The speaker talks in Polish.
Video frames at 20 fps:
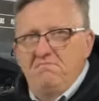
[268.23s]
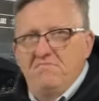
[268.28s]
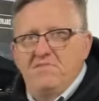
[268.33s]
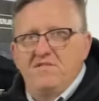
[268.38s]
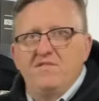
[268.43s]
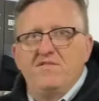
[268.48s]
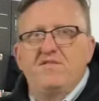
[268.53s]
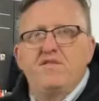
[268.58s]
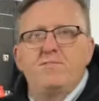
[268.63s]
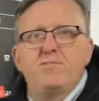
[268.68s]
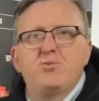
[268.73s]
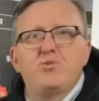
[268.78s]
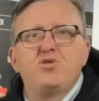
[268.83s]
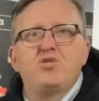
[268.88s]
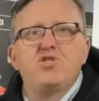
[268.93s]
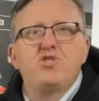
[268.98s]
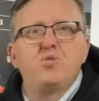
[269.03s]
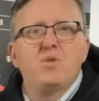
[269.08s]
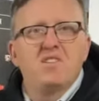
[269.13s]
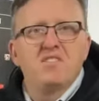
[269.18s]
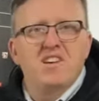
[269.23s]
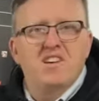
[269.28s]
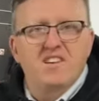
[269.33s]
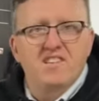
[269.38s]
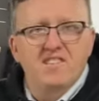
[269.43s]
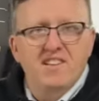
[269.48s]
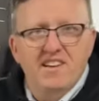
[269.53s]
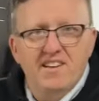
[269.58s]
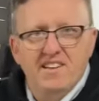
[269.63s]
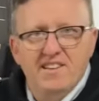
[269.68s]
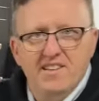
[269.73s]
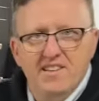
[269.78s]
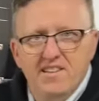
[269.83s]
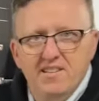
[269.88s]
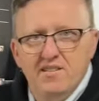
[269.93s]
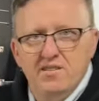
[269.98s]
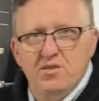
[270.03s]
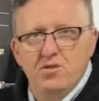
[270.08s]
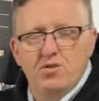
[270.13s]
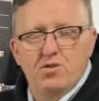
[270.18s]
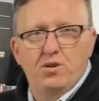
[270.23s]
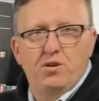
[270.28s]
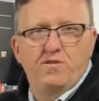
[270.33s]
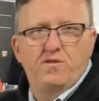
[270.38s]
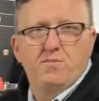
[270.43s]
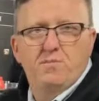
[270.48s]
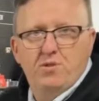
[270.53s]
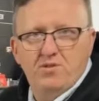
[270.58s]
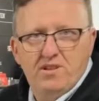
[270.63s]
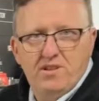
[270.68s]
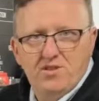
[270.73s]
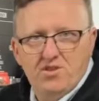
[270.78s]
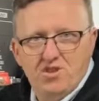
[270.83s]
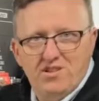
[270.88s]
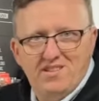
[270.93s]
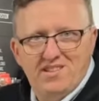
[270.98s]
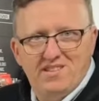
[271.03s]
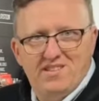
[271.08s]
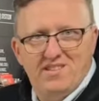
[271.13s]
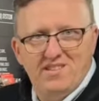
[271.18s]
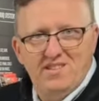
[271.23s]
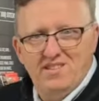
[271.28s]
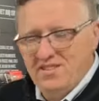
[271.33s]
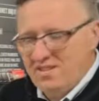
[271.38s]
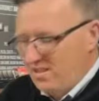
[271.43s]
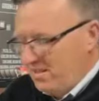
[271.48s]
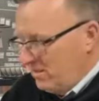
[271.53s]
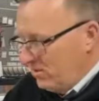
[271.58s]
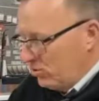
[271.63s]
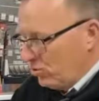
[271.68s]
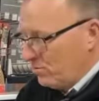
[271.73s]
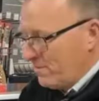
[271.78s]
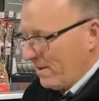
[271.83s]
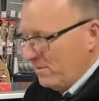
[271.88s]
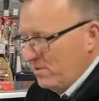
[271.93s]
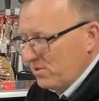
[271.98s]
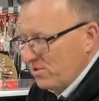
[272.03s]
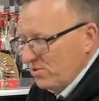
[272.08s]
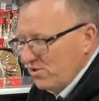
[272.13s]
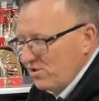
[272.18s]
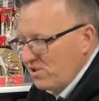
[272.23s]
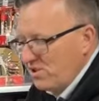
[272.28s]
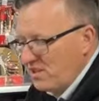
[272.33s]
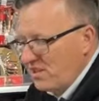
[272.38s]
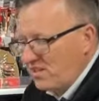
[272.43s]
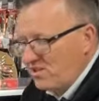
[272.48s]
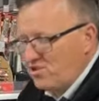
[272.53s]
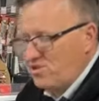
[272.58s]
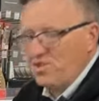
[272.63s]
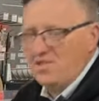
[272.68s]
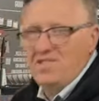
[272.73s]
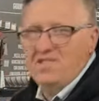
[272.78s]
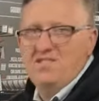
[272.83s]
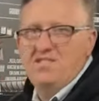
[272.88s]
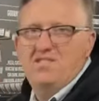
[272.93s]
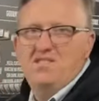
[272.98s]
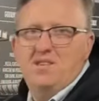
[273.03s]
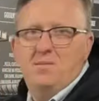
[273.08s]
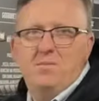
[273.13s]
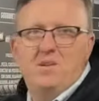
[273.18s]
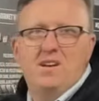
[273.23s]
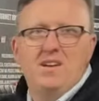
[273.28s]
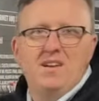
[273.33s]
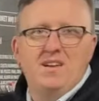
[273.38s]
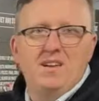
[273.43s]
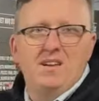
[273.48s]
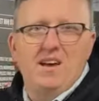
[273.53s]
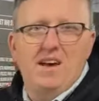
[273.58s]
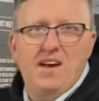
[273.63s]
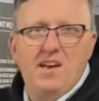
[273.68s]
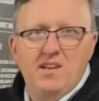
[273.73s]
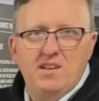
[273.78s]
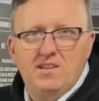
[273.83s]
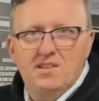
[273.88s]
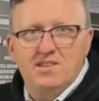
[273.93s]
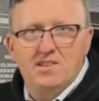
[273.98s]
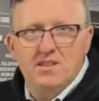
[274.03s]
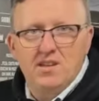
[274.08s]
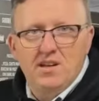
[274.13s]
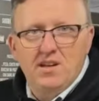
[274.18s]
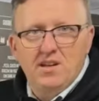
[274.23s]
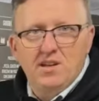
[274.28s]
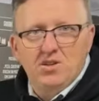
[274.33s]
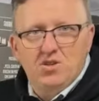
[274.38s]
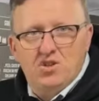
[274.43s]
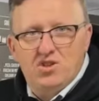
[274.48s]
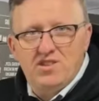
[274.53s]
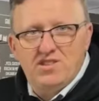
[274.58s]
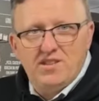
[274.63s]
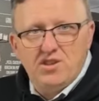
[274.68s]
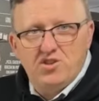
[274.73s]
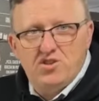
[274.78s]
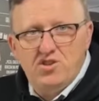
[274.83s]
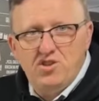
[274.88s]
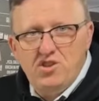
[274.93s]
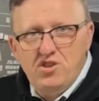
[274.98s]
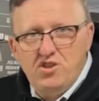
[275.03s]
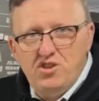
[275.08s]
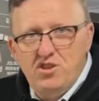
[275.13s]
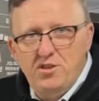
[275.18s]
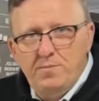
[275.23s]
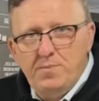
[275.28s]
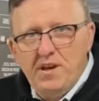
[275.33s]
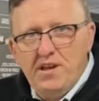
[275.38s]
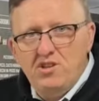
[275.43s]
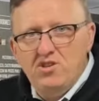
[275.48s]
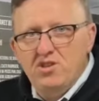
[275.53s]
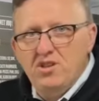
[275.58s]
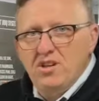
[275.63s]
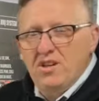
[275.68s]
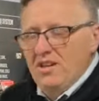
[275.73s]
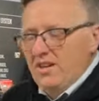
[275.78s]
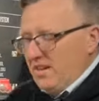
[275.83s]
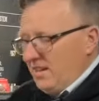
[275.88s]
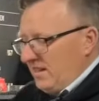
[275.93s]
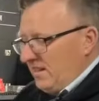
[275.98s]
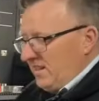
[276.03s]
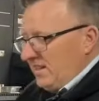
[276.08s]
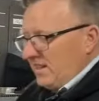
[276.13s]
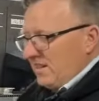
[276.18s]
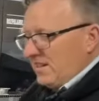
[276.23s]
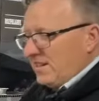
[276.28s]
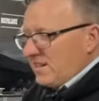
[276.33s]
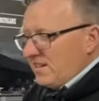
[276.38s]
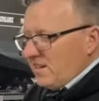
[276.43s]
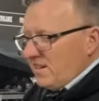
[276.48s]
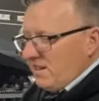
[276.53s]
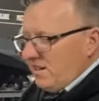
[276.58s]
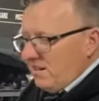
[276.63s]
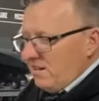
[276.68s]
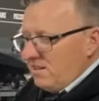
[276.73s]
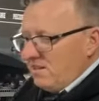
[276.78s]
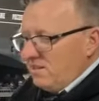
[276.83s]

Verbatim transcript: wypuściła na rynek nowy model Genesis. Tu mamy do czynienia z Genesisem EX335. Grill